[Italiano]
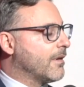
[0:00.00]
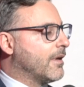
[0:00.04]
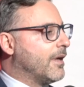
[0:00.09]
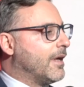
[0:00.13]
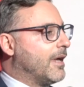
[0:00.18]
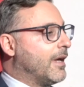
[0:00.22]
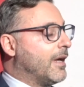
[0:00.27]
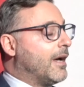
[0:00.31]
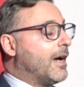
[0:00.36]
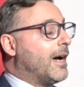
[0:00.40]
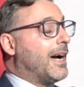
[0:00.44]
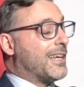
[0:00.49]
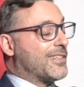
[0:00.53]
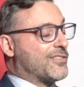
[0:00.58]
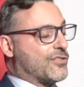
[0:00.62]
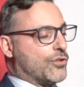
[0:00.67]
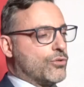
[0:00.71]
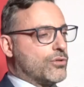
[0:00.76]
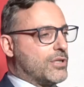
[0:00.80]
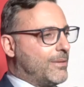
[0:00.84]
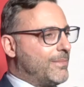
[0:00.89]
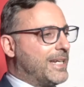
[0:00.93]
vero?
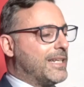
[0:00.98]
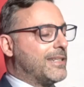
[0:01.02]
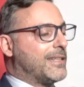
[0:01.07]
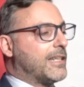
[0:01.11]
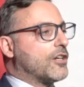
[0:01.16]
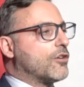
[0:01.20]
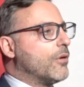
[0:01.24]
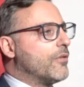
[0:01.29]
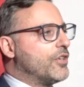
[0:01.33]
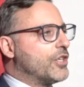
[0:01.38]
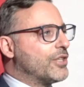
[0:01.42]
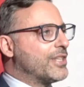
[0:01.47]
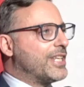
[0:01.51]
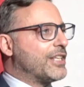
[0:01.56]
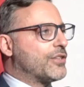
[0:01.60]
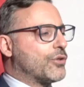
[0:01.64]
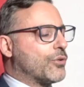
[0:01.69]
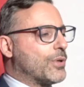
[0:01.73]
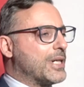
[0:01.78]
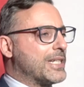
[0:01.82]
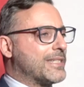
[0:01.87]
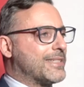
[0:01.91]
Assolutamente, come vi ho
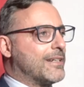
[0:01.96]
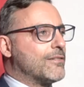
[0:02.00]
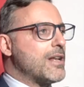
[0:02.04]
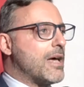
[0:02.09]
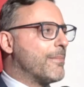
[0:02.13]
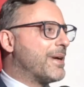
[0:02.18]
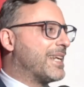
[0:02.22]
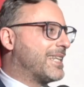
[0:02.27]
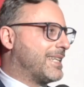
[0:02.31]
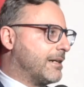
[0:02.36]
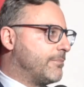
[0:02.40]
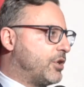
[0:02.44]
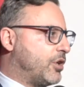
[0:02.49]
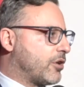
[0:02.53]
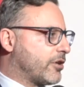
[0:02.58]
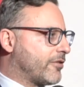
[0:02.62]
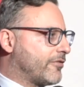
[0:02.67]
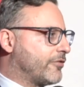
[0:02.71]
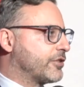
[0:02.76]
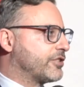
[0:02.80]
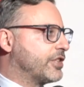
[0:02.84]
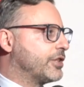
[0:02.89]
detto questa è una
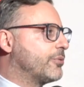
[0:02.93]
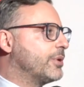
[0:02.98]
metamorfosi,